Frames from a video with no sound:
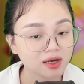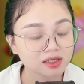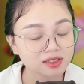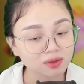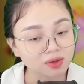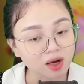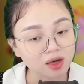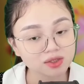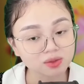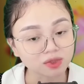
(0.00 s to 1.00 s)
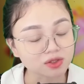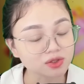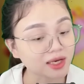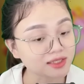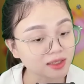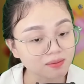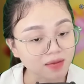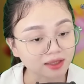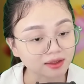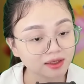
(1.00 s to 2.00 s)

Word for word: sau đó dùng lực xoay rất mạnh.